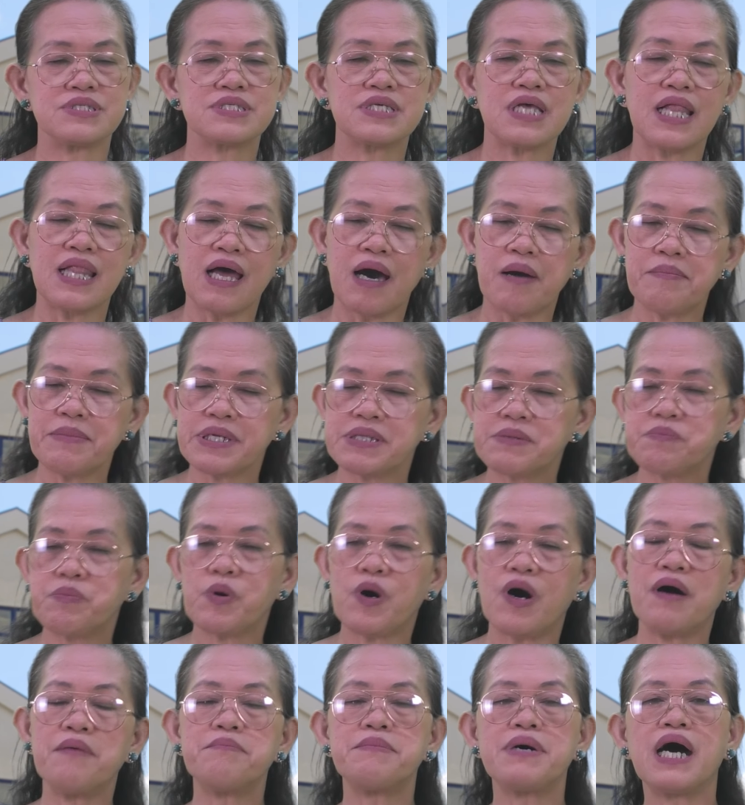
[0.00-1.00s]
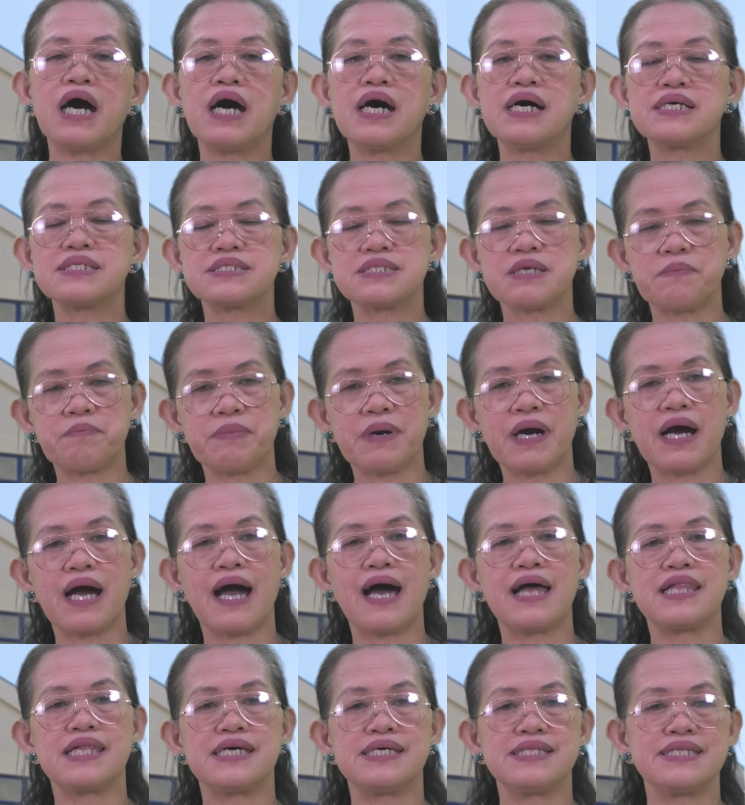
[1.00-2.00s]
Salamat po, Ama, sa
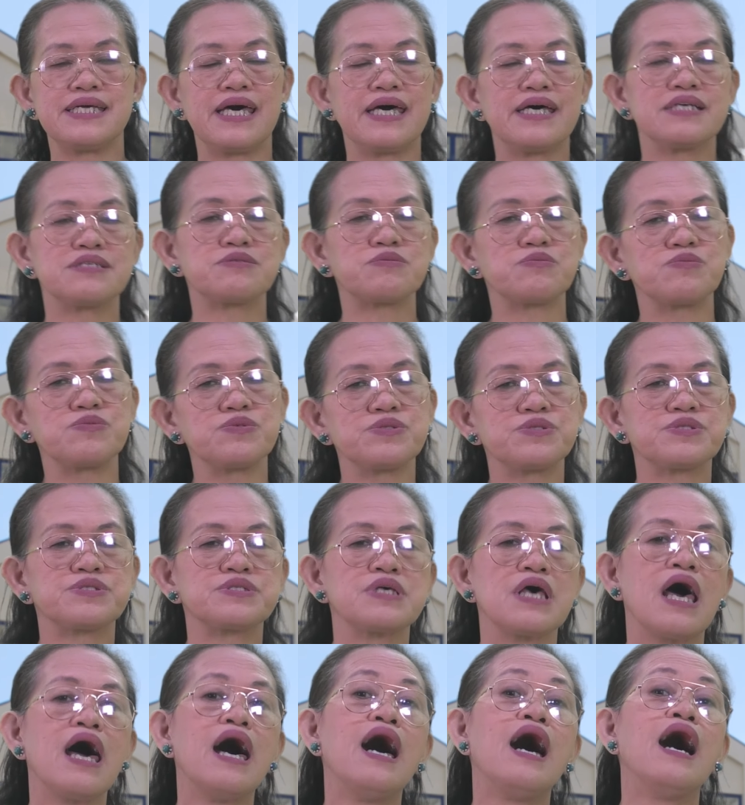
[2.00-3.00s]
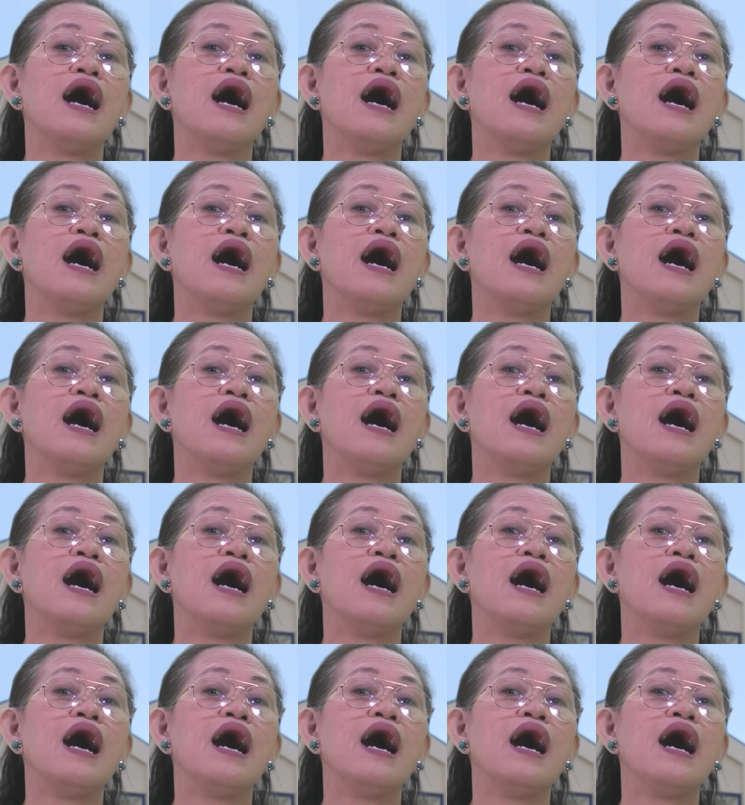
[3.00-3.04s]
pangalan ni Jesus.